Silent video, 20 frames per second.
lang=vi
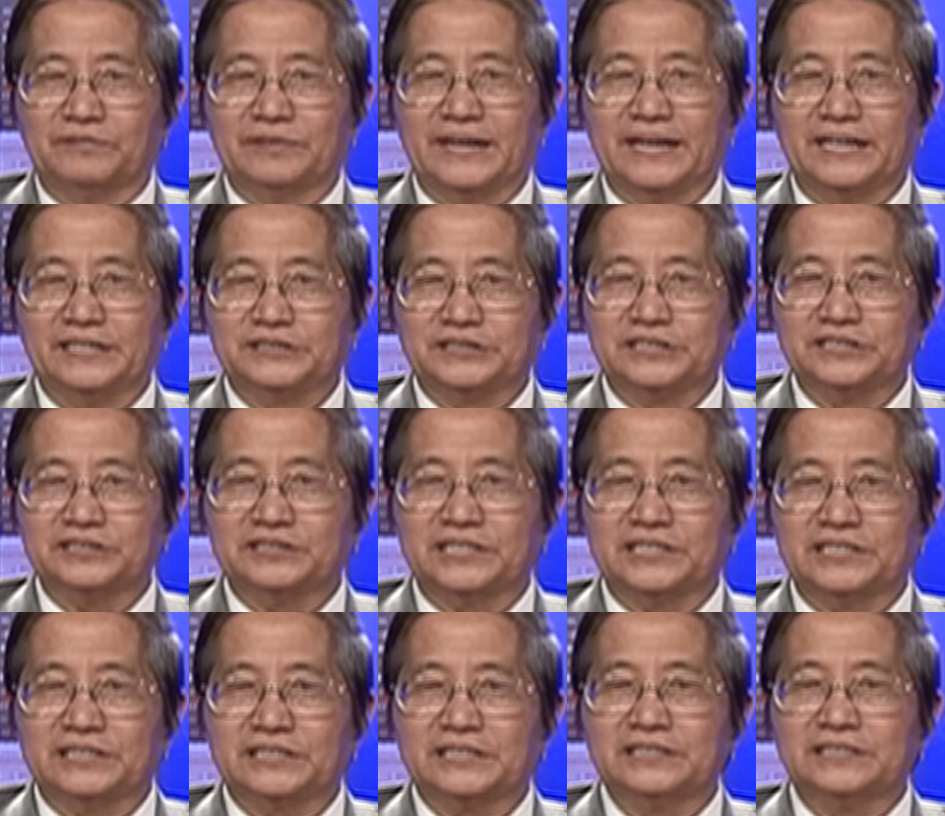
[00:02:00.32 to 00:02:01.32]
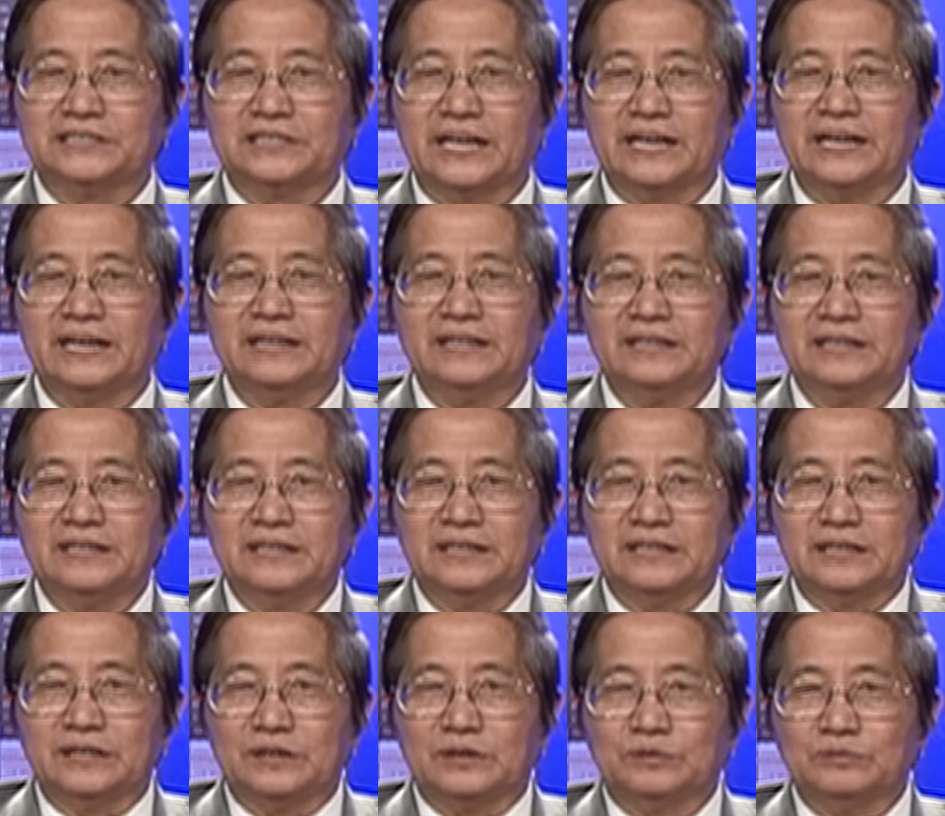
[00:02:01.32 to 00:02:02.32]
về chính trị, kinh tế
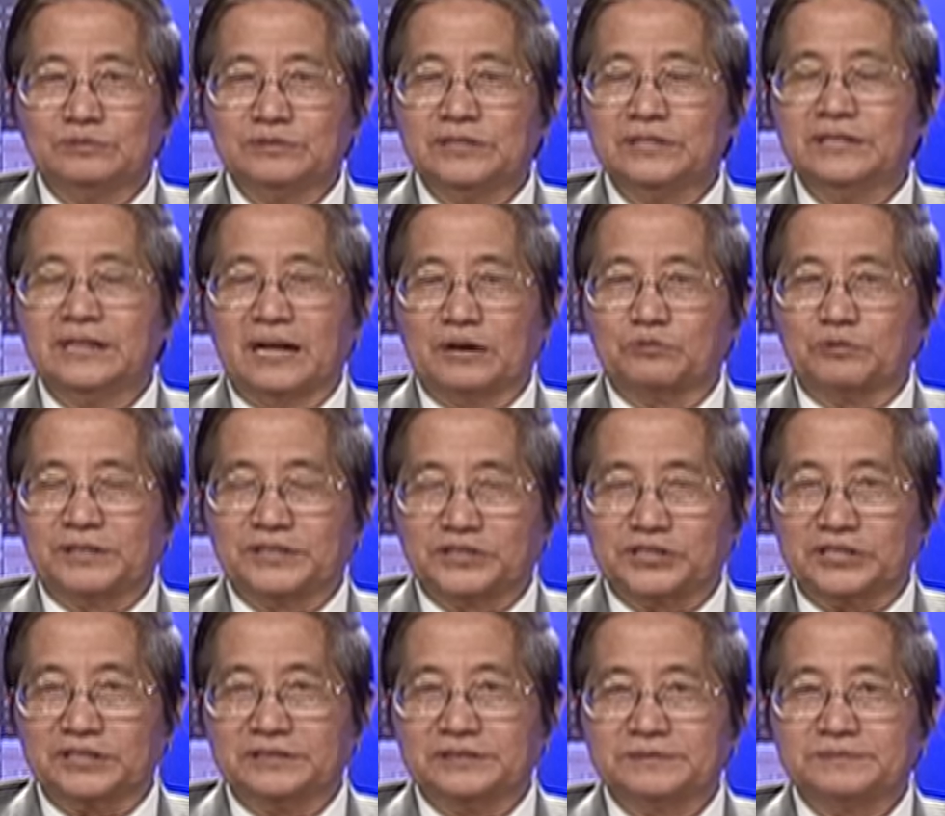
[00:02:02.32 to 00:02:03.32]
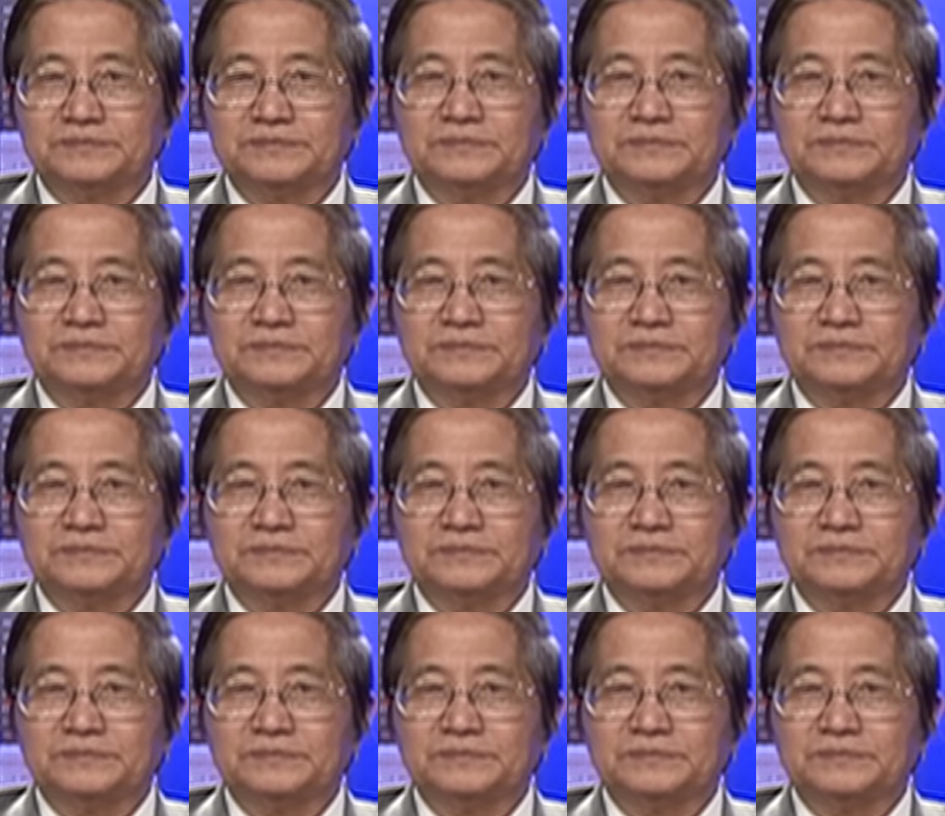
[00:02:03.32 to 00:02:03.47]
cũng như là quân sự.